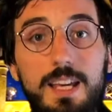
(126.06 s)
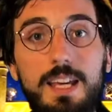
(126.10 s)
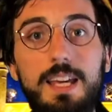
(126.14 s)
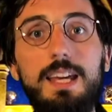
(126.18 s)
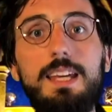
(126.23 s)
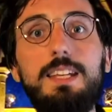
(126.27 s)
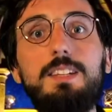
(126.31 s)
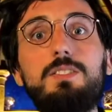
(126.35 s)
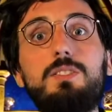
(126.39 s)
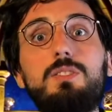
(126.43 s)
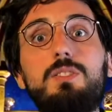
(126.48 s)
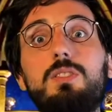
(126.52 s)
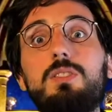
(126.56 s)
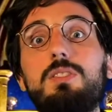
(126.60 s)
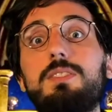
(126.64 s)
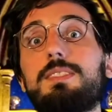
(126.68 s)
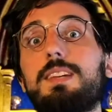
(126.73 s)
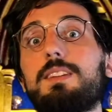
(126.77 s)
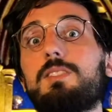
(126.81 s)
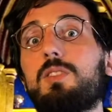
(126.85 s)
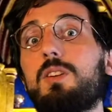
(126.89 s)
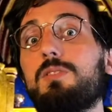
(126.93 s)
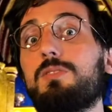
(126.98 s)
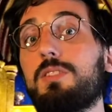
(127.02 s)
Est-ce que
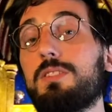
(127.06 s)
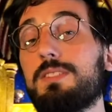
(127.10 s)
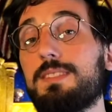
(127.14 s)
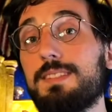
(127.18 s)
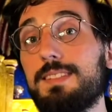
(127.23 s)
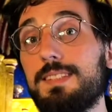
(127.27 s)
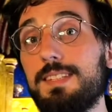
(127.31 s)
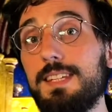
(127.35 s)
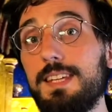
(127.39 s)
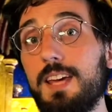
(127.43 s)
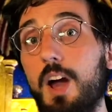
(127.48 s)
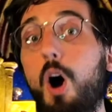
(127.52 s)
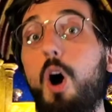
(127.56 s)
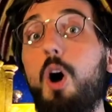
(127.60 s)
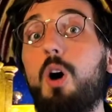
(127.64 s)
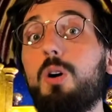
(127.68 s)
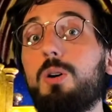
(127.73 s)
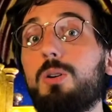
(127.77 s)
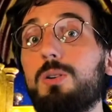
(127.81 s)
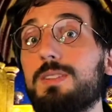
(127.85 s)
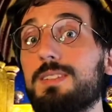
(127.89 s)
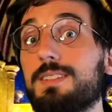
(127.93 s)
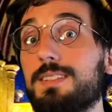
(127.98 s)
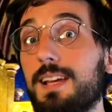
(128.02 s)
cette œuvre-ci en
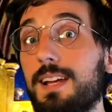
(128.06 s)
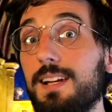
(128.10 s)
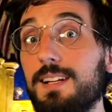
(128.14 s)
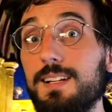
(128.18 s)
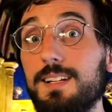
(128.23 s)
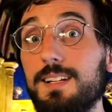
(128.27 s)
recèle